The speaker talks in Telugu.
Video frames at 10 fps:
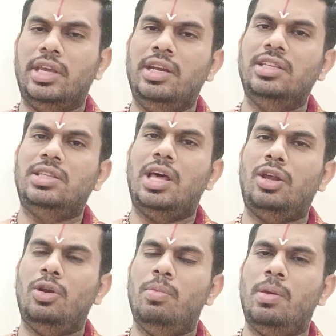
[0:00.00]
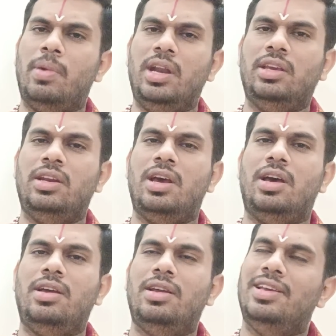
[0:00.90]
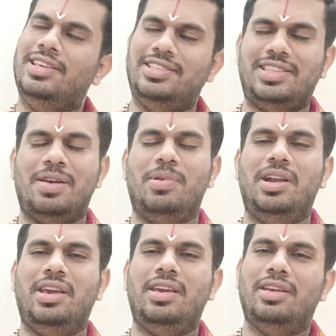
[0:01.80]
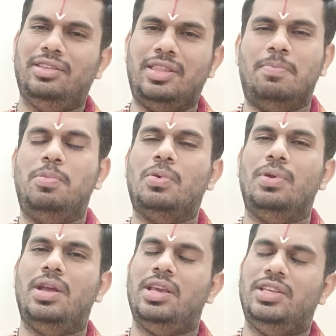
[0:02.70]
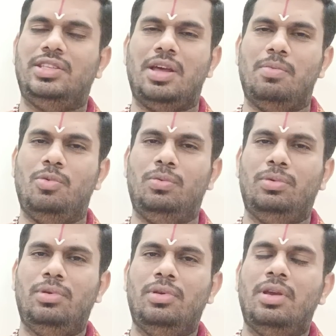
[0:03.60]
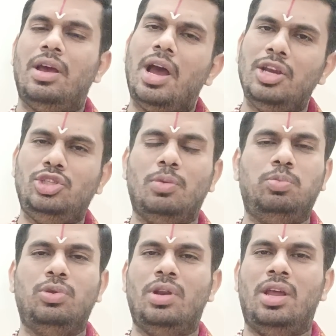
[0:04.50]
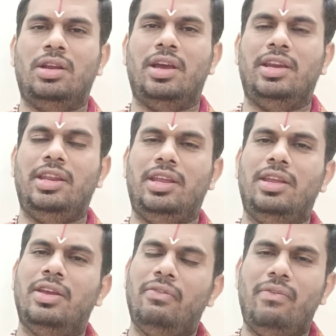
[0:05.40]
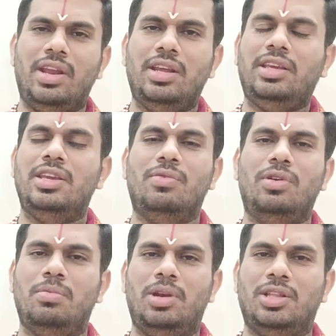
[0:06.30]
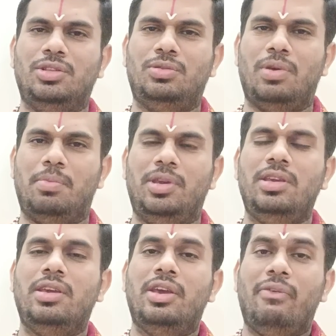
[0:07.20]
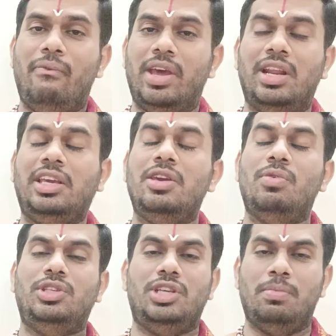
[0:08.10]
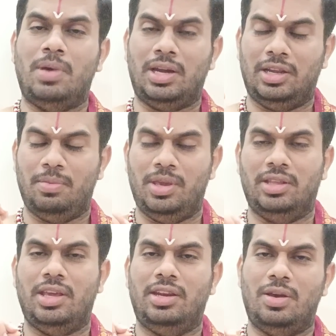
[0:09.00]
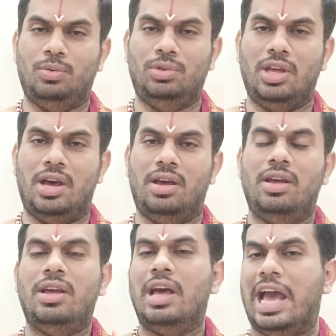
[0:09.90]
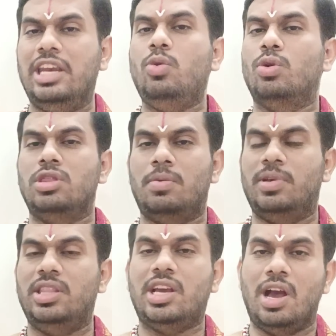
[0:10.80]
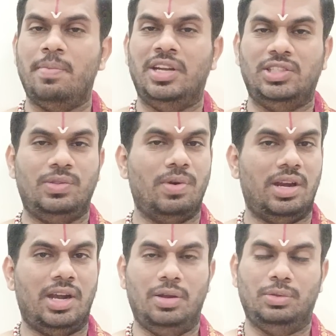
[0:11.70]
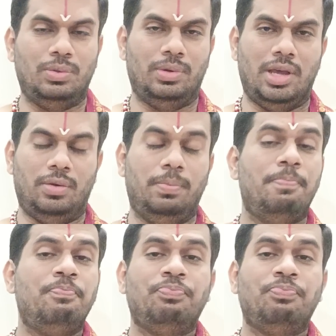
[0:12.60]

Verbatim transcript: ఎన్నిసార్లు మేము అడిగినా ఇస్తామండి తప్పకుండా ఇస్తాము అని చెప్తున్నారు కానీ వెనక్కి ఇవ్వడం లేదు స్వామి వెనక్కి వచ్చే మార్గం ఏదైనా ఉందా అని కొంతమంది కామెంట్స్ ద్వారా అడుగుతున్నారు